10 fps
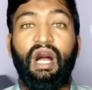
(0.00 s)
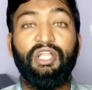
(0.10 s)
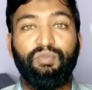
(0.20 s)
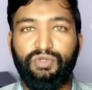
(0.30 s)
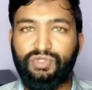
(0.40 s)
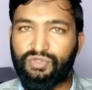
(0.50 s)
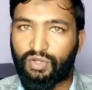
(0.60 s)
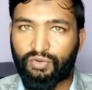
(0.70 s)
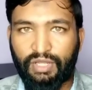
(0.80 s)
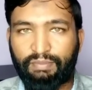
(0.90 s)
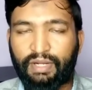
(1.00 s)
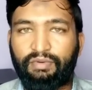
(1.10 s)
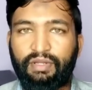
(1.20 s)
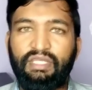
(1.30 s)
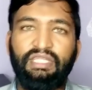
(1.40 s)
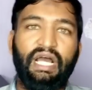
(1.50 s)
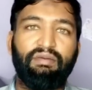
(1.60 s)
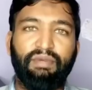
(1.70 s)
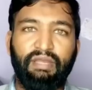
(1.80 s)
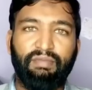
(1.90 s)
ஆதிபுருஷன் சொல்லக்கூடிய படம் வருது இது
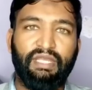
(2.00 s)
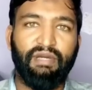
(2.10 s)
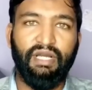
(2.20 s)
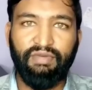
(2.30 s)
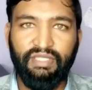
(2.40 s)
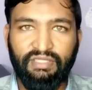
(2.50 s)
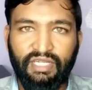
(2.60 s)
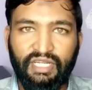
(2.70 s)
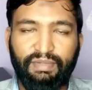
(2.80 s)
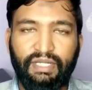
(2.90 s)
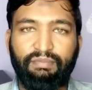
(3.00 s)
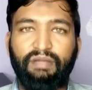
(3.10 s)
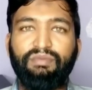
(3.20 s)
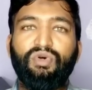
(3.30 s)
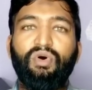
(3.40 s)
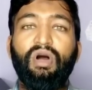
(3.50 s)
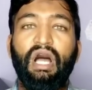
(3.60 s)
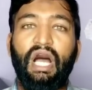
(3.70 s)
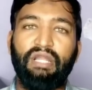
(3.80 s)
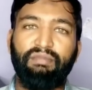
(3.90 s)
அனுமனை மையமாக வைத்து எடுக்கப்பட்ட படம் ஸோ
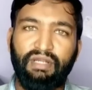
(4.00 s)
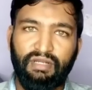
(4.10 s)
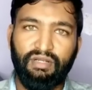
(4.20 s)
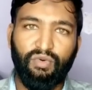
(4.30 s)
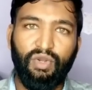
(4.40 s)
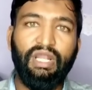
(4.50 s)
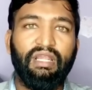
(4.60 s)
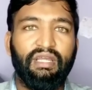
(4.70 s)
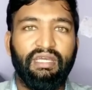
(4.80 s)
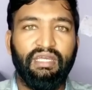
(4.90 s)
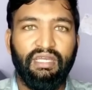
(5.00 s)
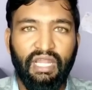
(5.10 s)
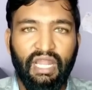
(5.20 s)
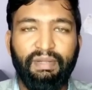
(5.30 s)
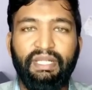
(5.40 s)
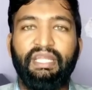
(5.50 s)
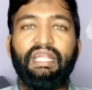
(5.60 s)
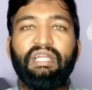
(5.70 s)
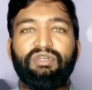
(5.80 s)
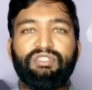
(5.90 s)
அனுமன் கோயில்களுக்கு எல்லாமே
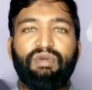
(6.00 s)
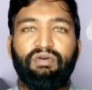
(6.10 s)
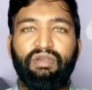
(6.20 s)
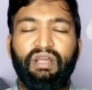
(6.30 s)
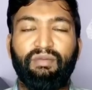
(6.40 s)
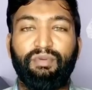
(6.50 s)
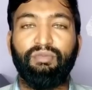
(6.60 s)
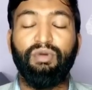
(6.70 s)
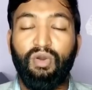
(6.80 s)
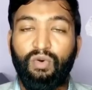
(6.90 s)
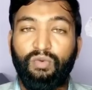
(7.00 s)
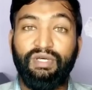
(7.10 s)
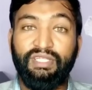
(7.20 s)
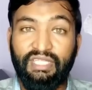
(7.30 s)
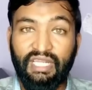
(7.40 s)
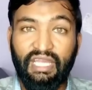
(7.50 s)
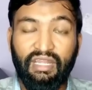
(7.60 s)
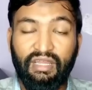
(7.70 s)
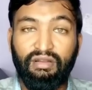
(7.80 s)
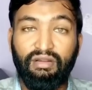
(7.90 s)
டிக்கெட் இலவசமாக வழங்கப்படும் ஒவ்வொரு
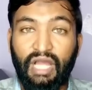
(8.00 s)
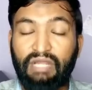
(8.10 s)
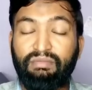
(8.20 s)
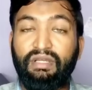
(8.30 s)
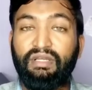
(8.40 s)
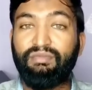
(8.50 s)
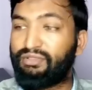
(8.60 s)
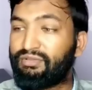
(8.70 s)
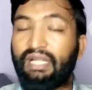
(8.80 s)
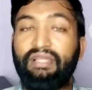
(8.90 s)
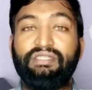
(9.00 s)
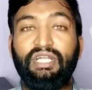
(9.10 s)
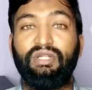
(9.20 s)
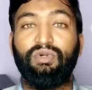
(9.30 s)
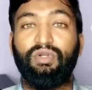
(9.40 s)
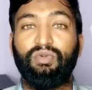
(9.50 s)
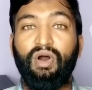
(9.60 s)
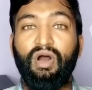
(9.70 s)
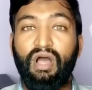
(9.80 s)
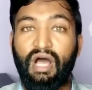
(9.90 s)
திரையரங்குகளும் அனுமனுக்கு மட்டும் தனி சீட்டு
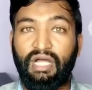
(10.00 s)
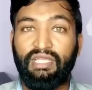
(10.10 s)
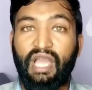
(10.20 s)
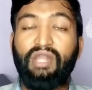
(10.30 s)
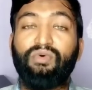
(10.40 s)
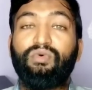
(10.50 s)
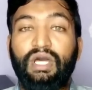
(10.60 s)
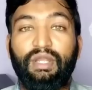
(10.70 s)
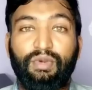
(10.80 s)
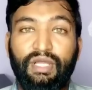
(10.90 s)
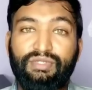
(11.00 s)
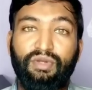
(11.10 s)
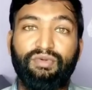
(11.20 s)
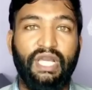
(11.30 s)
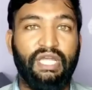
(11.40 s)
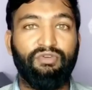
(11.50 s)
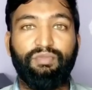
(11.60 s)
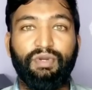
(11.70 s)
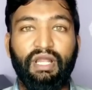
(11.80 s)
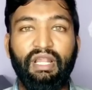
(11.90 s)
விட்டுருவோம் அது யாரும் உட்காரக்கூடாதுன்னு சொல்லக்கூடிய
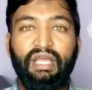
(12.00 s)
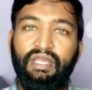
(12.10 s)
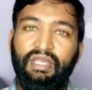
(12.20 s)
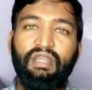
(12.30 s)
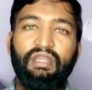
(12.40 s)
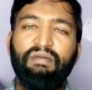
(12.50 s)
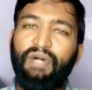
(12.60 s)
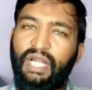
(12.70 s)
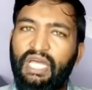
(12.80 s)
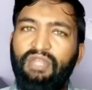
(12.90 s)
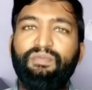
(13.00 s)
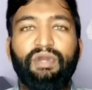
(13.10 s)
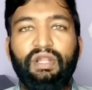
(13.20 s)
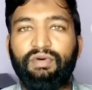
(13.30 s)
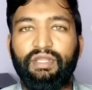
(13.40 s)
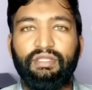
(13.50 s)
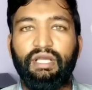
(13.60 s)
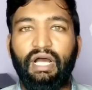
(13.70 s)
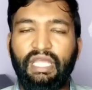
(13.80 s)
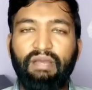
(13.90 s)
அறிவிப்புகள் என்று பல அறிவிப்புகள்
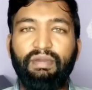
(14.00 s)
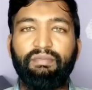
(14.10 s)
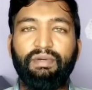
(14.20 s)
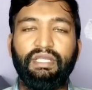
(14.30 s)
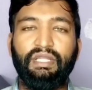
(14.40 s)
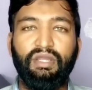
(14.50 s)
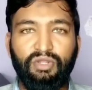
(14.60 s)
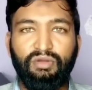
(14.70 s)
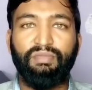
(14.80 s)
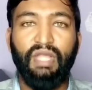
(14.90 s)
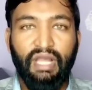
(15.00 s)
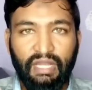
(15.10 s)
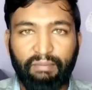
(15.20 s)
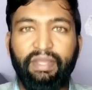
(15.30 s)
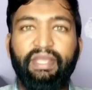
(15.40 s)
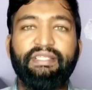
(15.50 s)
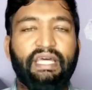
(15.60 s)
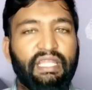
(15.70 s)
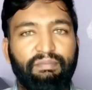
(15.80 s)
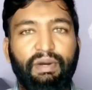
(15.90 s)
வருது அதே மாதிரி பார்த்தீங்கன்னா இன்னும் நம்பிக்கை
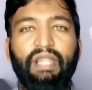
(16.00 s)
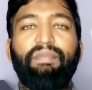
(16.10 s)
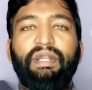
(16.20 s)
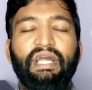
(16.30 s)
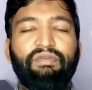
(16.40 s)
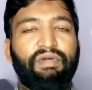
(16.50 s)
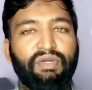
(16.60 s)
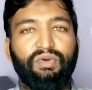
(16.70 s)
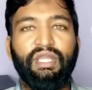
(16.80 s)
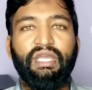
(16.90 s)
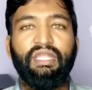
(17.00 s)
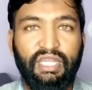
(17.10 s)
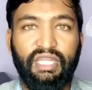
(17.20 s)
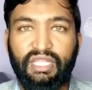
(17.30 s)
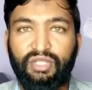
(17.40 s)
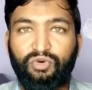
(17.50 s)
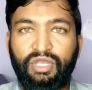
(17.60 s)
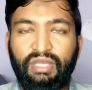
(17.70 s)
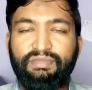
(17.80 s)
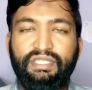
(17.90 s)
சார்ந்த பல படங்கள் வந்து கொண்டே இருக்கிறது
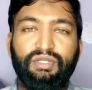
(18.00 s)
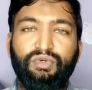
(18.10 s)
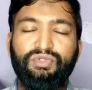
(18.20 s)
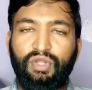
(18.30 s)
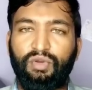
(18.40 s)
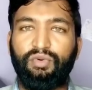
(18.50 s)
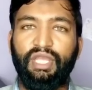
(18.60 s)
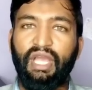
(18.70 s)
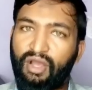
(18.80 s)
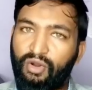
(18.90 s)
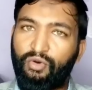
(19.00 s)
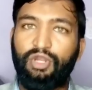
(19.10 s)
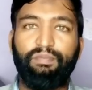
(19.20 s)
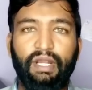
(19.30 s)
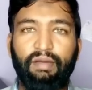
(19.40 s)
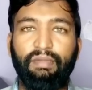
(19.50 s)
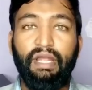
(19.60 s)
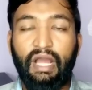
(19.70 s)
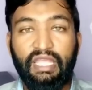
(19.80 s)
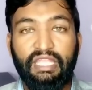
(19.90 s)
ஓஎம்ஜி டூன்னு சொல்லக்கூடிய ஒரு படம்
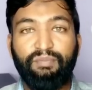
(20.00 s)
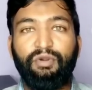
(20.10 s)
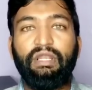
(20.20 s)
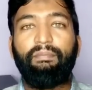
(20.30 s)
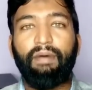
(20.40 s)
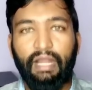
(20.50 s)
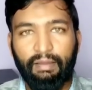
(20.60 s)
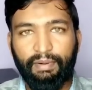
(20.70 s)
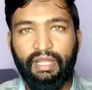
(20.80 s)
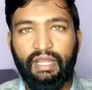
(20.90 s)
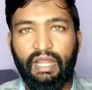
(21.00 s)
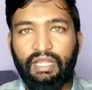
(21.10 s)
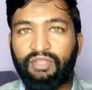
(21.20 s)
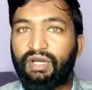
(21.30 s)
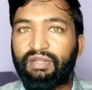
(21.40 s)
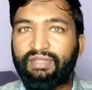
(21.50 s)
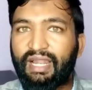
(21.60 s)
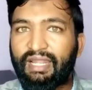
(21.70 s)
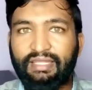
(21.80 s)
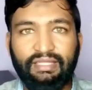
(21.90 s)
இது போன்ற பல படங்கள் இது
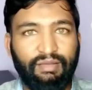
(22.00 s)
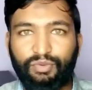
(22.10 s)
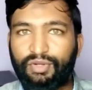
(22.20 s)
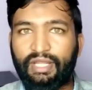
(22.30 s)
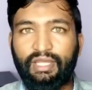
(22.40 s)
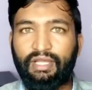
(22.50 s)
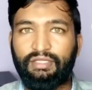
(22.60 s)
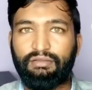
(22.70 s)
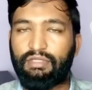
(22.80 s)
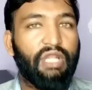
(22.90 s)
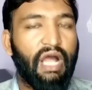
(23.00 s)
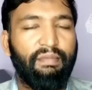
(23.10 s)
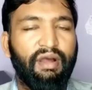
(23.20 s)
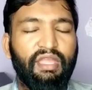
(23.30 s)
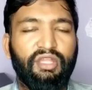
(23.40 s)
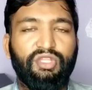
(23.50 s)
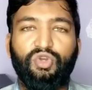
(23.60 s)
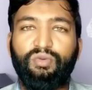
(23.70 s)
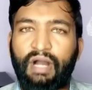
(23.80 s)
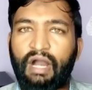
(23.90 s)
வருவதனால எந்த தப்பும் கிடையாது ஒரு
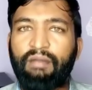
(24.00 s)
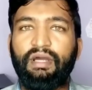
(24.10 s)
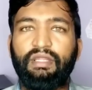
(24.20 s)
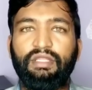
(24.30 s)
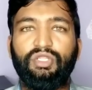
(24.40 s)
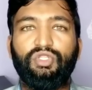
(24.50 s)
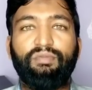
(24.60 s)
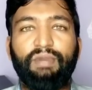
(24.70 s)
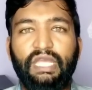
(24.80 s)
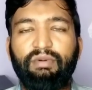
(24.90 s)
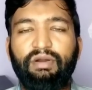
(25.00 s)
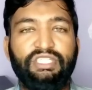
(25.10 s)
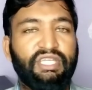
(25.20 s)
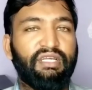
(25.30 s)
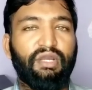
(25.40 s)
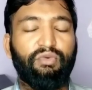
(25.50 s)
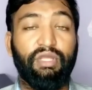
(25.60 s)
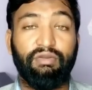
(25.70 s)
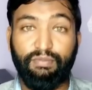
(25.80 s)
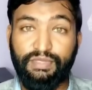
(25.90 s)
ராமாயணத்தையோ மகாபாரதத்தையோ மையமாக வச்சு
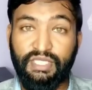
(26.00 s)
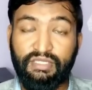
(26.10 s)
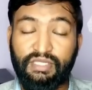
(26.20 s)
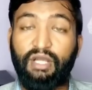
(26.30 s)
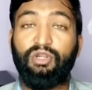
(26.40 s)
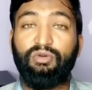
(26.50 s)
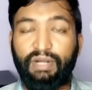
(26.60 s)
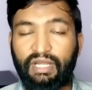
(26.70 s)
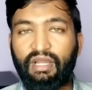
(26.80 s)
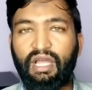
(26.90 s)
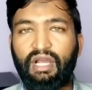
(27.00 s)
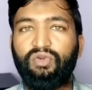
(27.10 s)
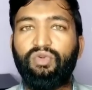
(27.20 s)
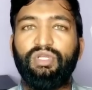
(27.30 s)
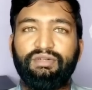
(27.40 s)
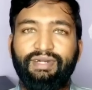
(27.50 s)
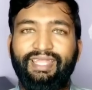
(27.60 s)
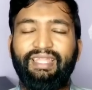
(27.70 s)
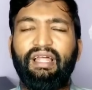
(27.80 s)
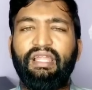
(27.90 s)
எடுக்கக்கூடிய வெப்சீரிஸ் ஆகட்டும் படங்கள் ஆகட்டும் இது
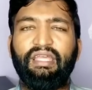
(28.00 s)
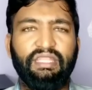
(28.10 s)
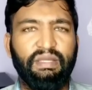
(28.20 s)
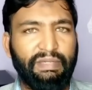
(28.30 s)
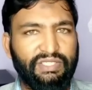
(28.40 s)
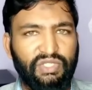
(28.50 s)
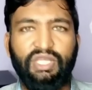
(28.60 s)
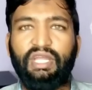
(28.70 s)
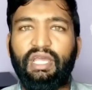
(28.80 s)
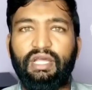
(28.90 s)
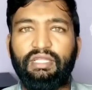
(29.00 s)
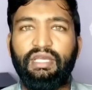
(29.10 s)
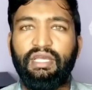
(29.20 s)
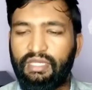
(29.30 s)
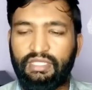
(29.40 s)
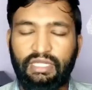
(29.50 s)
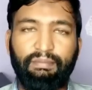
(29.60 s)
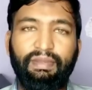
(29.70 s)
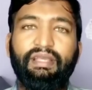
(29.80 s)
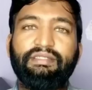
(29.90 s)
வருவதனால எந்த பிரச்சனையும் கிடையாது இந்த
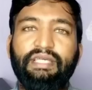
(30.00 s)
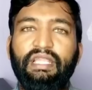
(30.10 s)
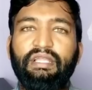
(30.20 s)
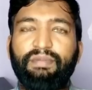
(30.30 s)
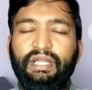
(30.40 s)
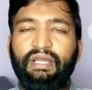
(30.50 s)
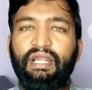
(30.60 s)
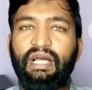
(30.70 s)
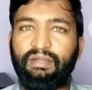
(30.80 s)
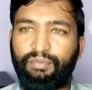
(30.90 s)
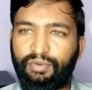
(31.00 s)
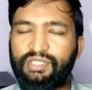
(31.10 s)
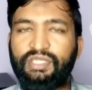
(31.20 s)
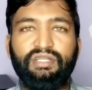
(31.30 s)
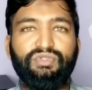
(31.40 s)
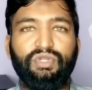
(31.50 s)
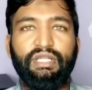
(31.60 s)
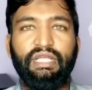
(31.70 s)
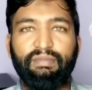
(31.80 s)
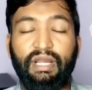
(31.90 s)
நம்பிக்கை நம்பிக்கை சார்ந்த படங்கள் அதை பிடிச்சிருக்குன்னு
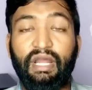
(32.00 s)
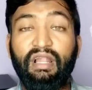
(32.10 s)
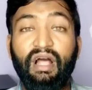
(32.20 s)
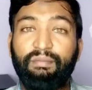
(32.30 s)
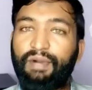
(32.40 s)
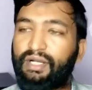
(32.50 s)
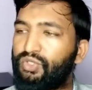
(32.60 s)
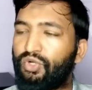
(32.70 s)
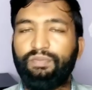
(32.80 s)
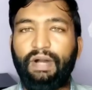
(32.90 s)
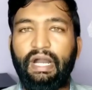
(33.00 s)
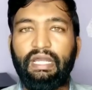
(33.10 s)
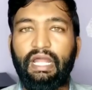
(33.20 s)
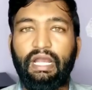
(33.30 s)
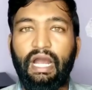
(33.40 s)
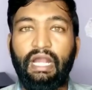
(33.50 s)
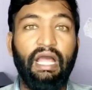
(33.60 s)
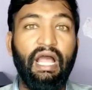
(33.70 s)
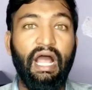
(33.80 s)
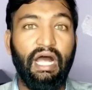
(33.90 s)
சொல்லிட்டு அந்த மக்கள் பக்தியோடு பார்க்குறாங்க
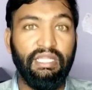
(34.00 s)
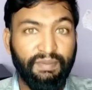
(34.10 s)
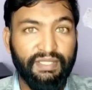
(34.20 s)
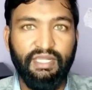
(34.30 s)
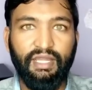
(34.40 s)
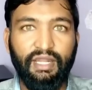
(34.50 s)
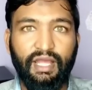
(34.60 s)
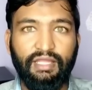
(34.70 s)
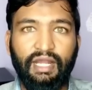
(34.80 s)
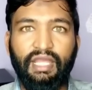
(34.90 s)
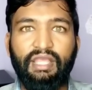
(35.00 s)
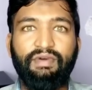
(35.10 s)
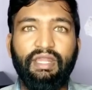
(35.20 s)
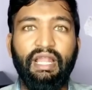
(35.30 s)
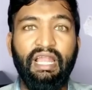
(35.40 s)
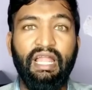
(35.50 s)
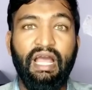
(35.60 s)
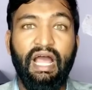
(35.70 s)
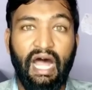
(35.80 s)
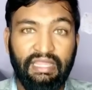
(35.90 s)
ஆனால் அது பிரச்சனை கிடையாது ஆனால் இவர்கள்
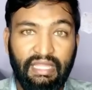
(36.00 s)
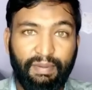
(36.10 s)
அந்த